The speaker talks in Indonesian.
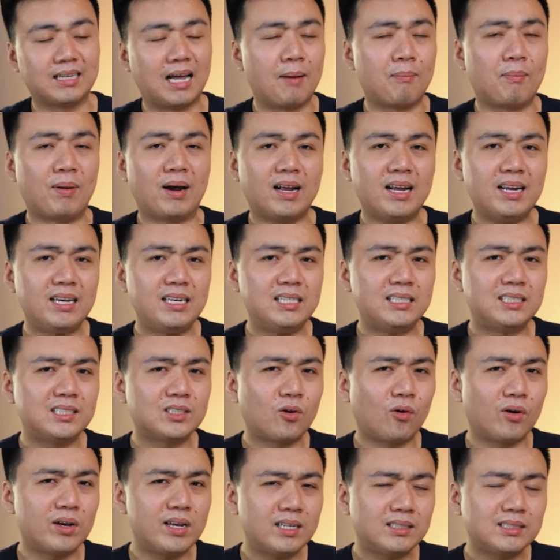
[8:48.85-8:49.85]
Apalagi
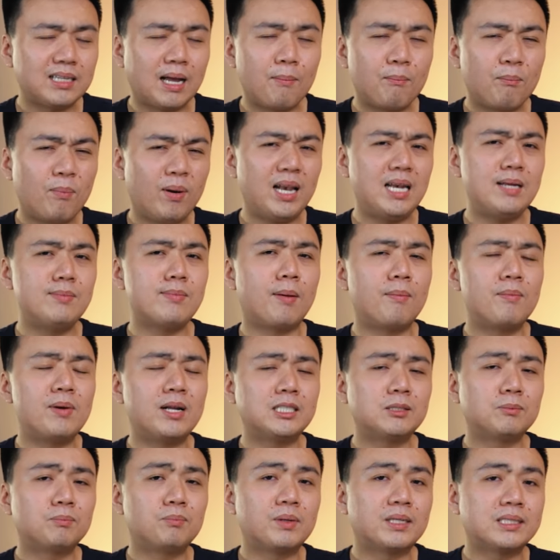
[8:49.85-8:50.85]
diskonnya sampai
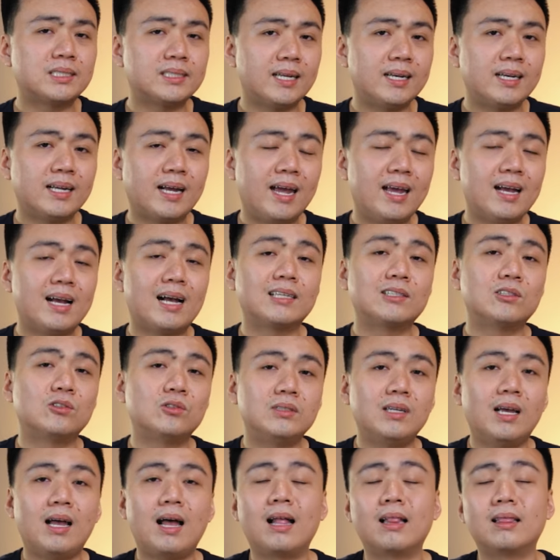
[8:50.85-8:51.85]
15% kayak
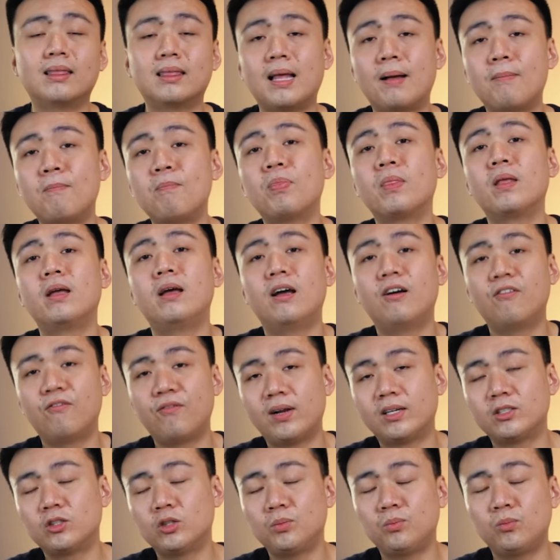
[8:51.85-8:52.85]
kasusnya Antam
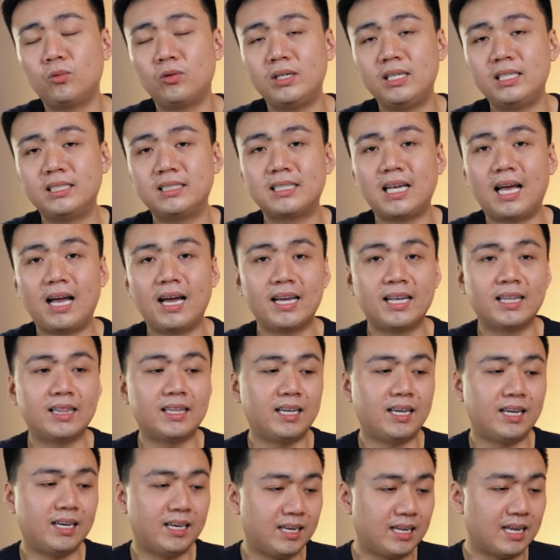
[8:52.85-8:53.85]
versus Budi Said
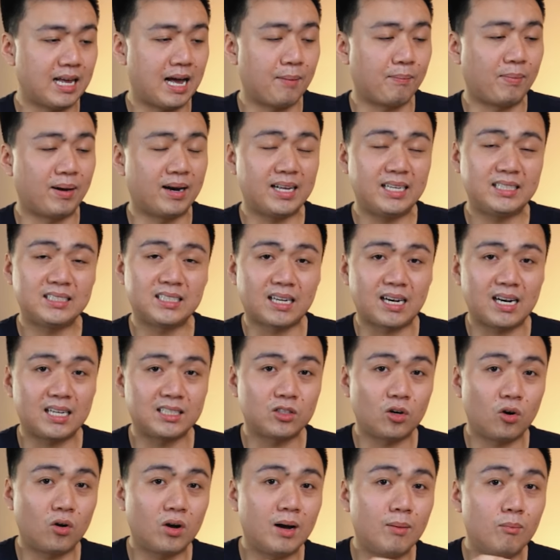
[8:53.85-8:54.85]
ini. Apalagi
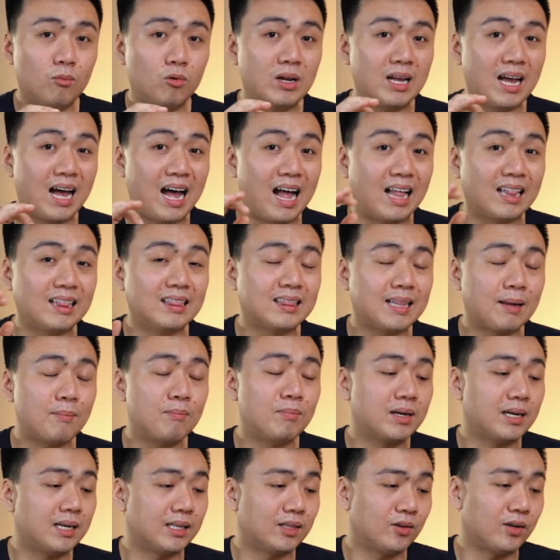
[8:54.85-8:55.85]
sekelas logam mulia
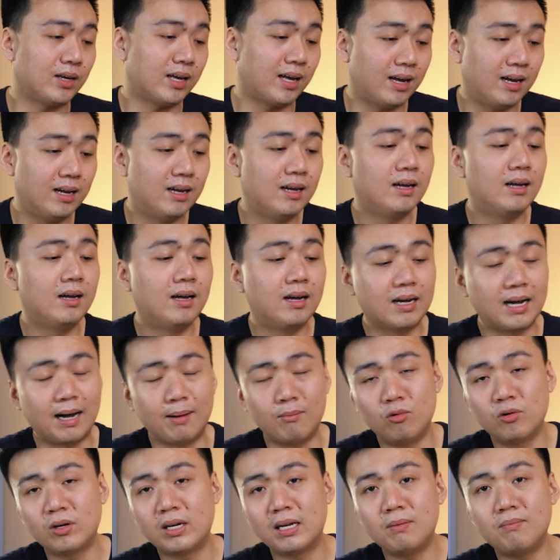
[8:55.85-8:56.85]
Antam gitu ya. Nggak
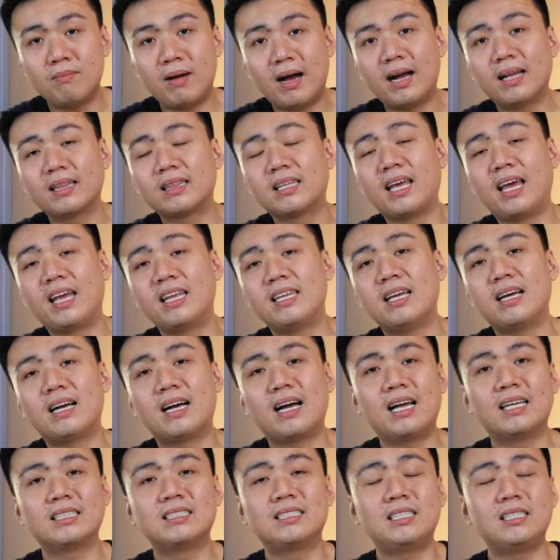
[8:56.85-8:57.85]
mungkin banget kayaknya
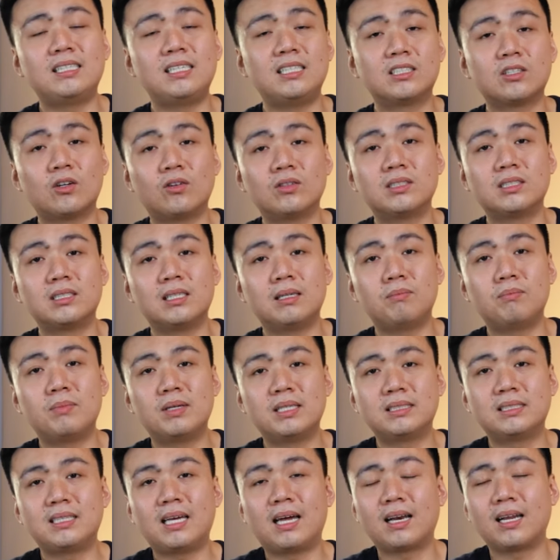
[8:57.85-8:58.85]
ngasih diskon
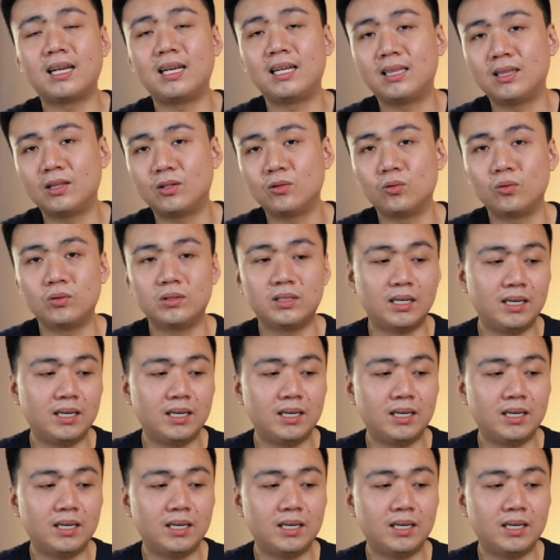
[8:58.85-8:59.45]
sebesar itu.